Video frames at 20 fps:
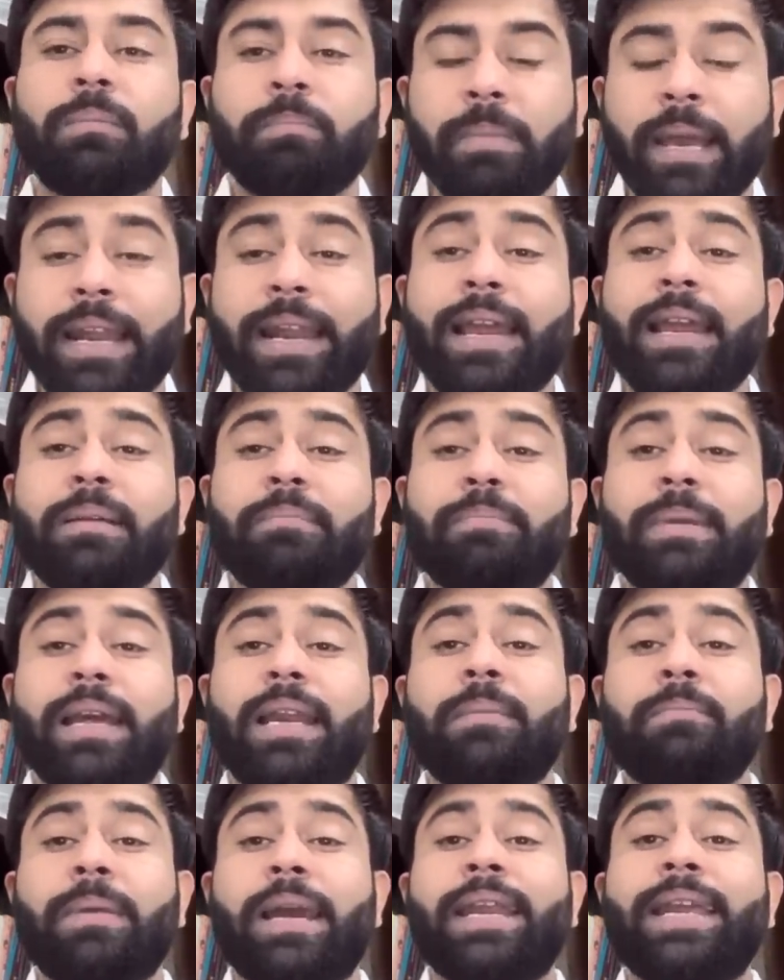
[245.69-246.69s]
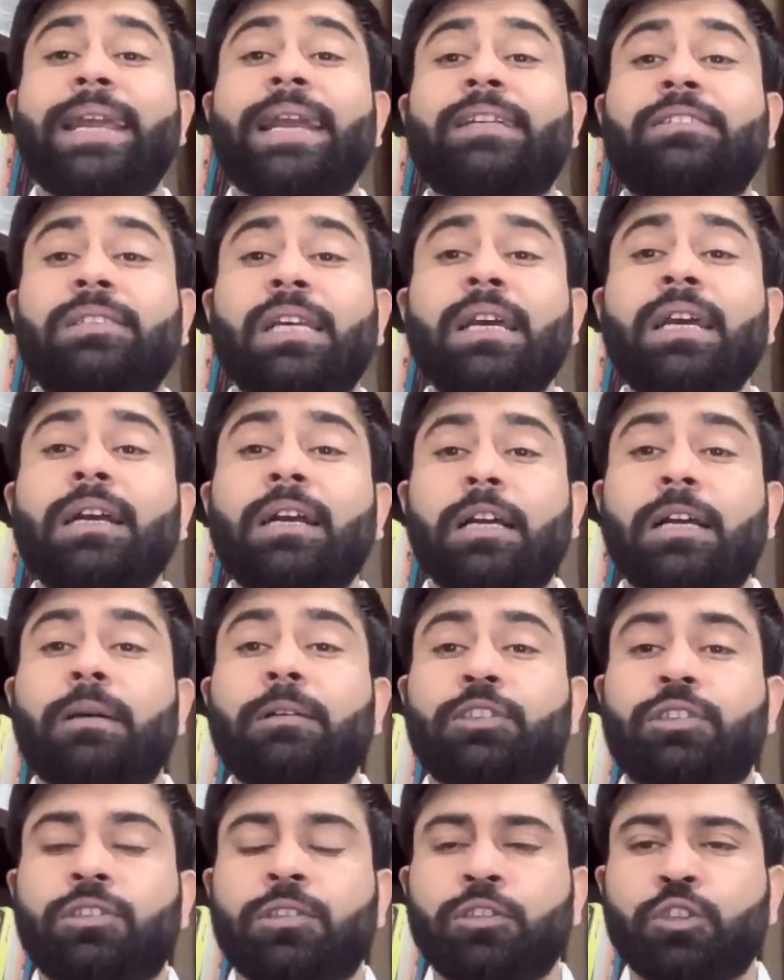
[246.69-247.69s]
मेरे मेरे मेरी इस
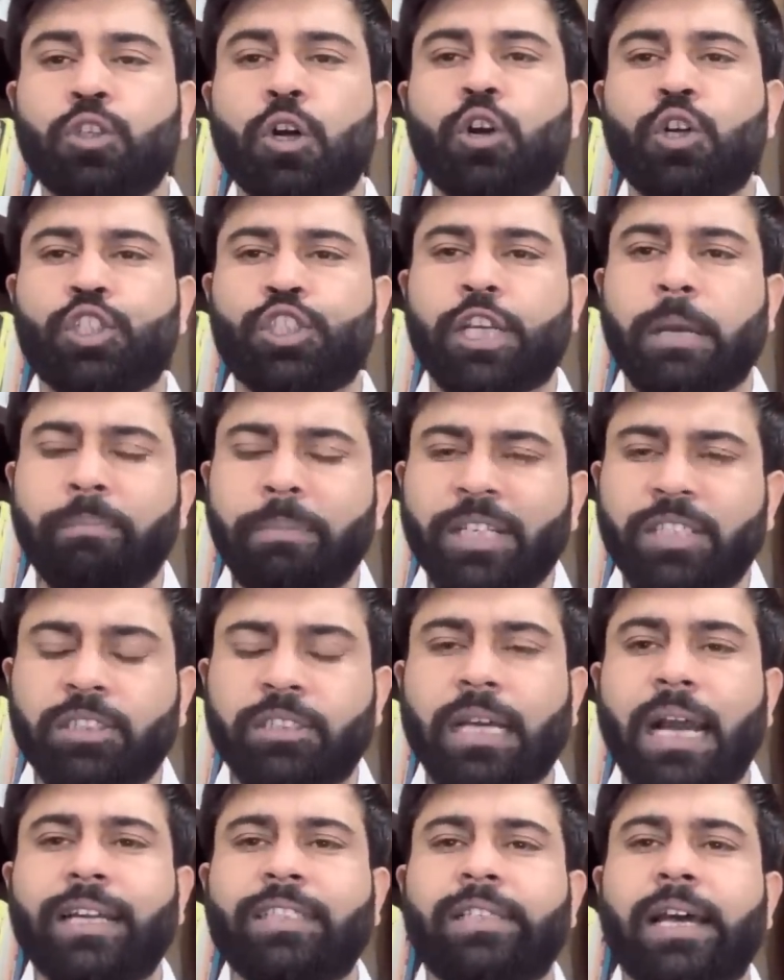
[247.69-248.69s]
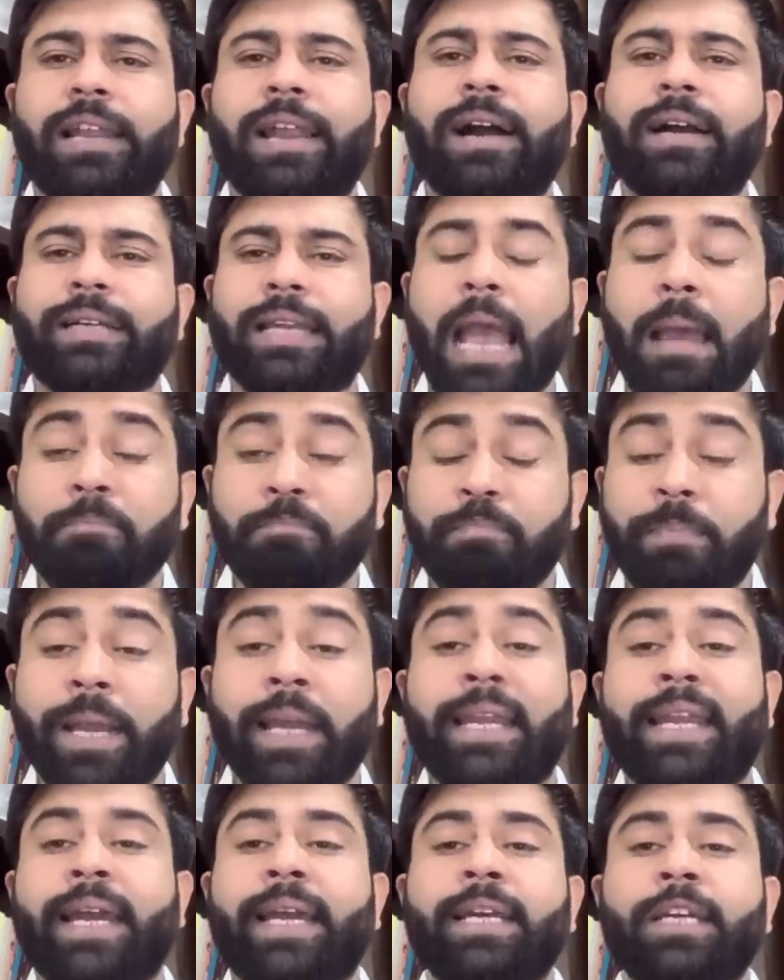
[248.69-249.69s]
जो छब्बीस सताईस साल
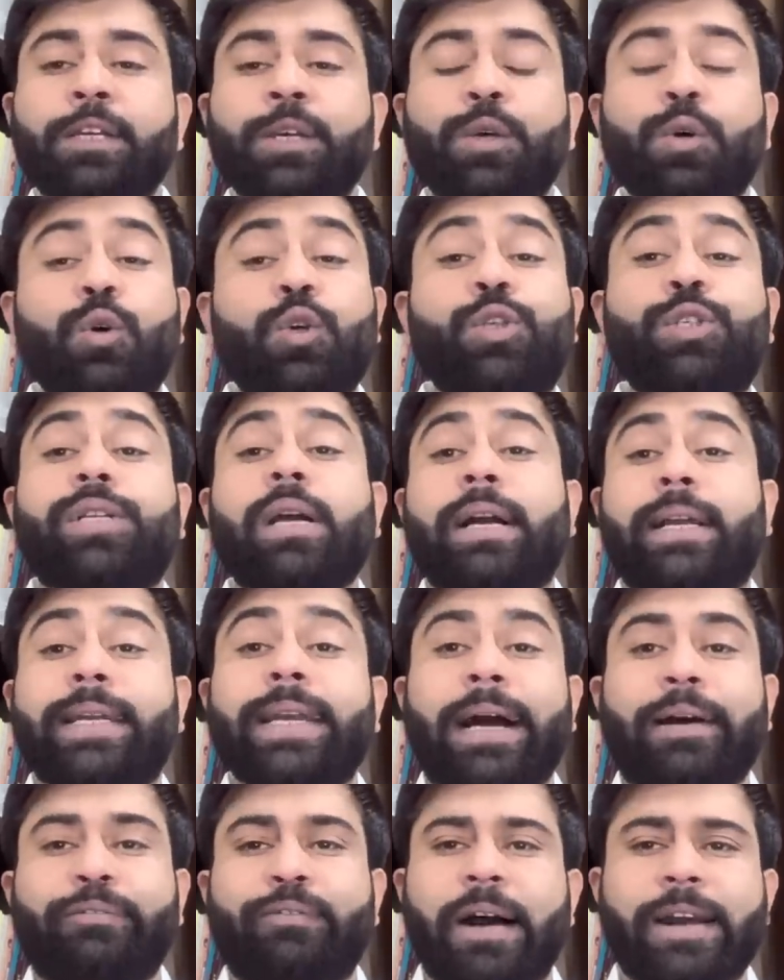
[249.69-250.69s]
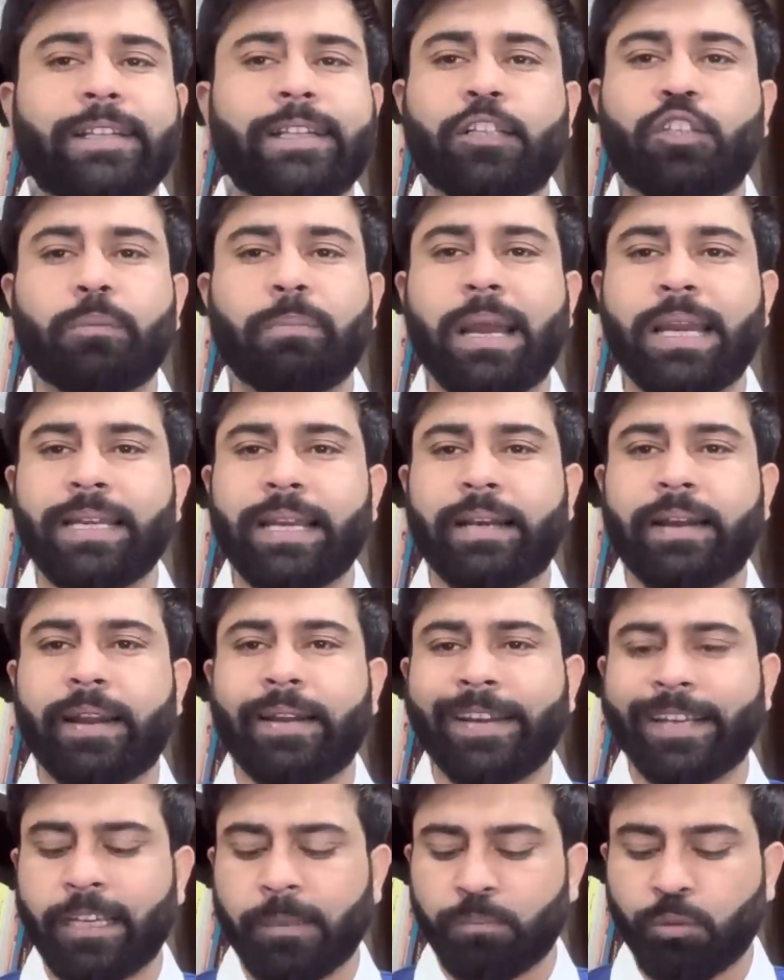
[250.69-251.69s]
कैंपेन है उसका क्या फायदा तो मैं ये
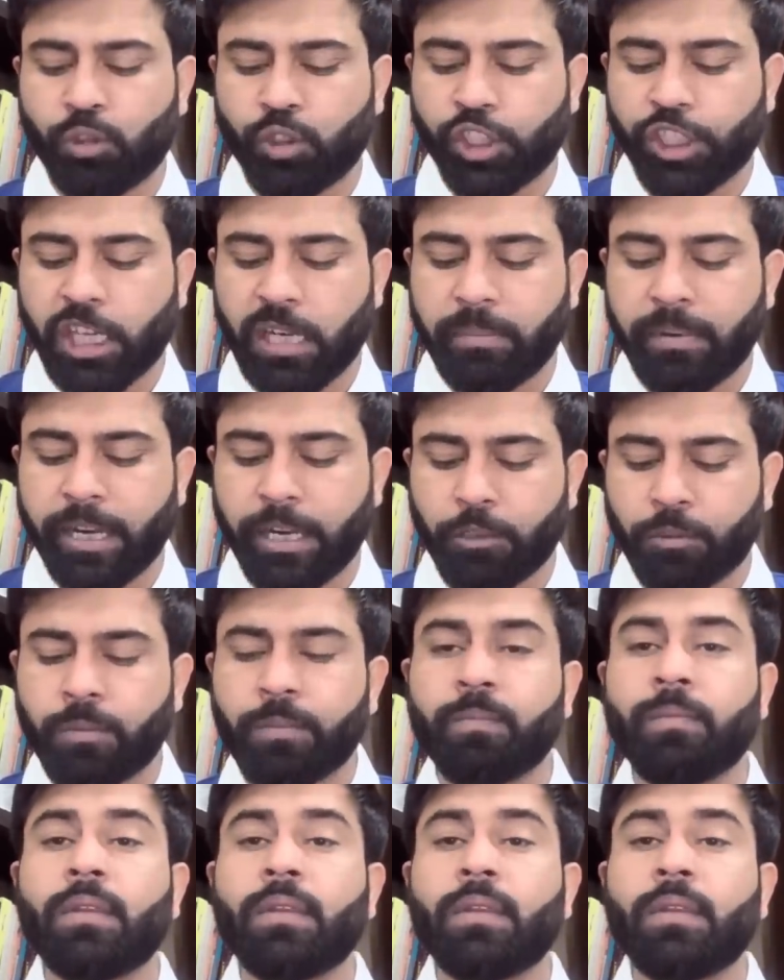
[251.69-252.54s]
करने की पोजीशन में नहीं हूं